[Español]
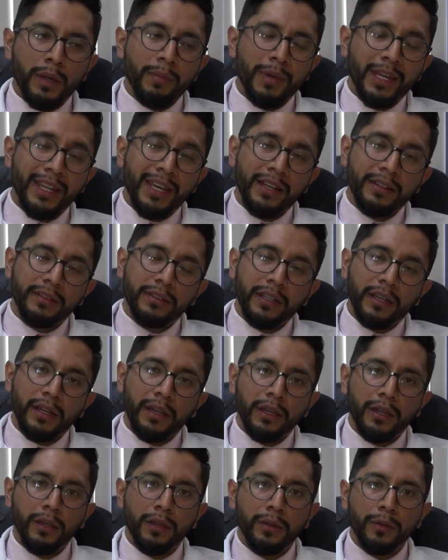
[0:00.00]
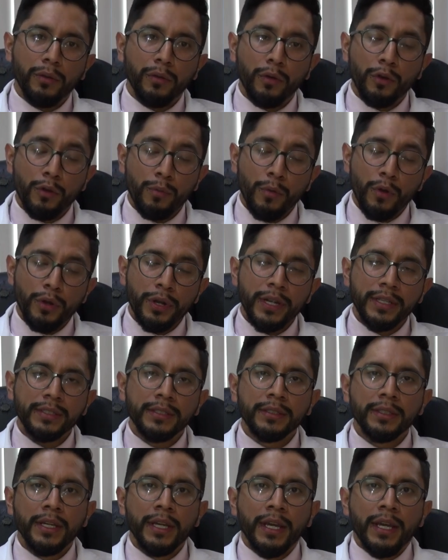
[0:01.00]
mediante
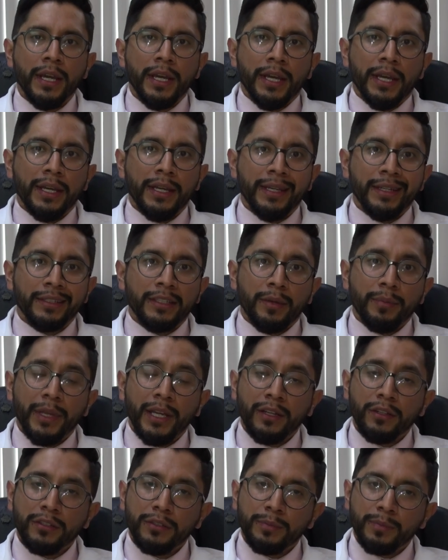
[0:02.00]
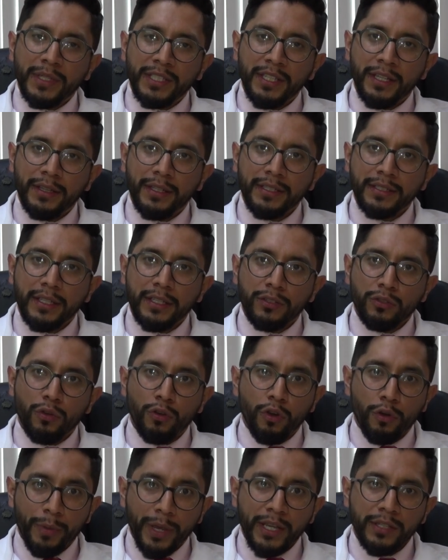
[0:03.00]
hormonas, también los pacientes que
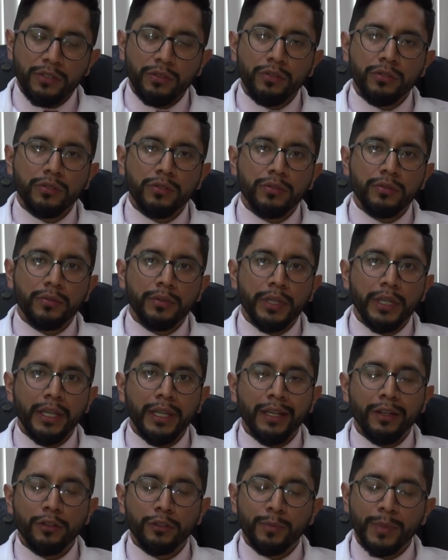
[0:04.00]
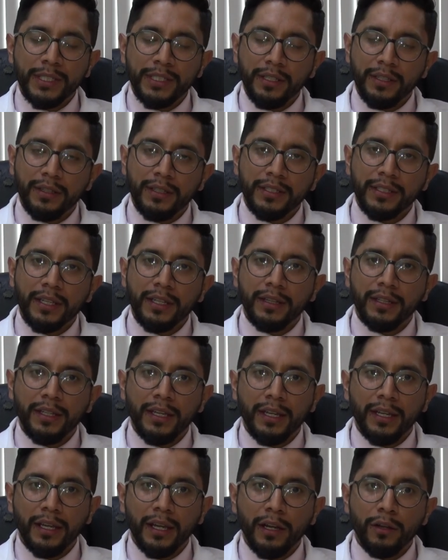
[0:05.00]
son obesos y los pacientes que
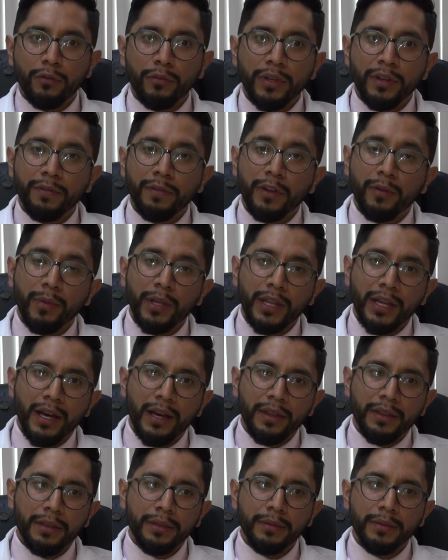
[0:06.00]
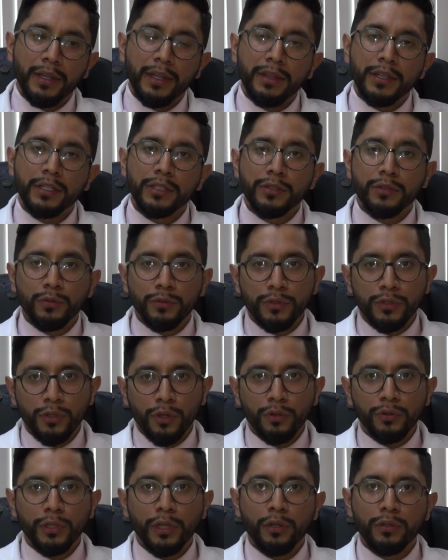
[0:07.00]
tienen alguna enfermedad de
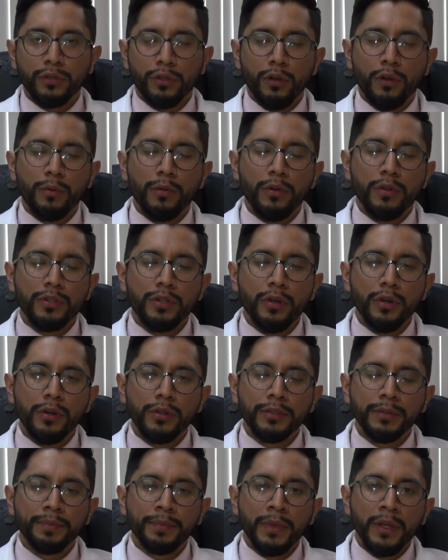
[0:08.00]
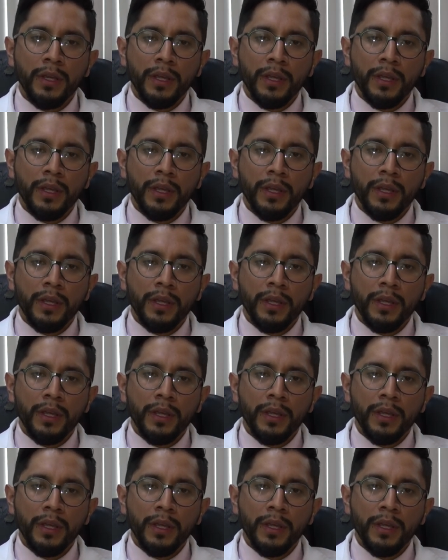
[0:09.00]
destrucción de los glóbulos rojos.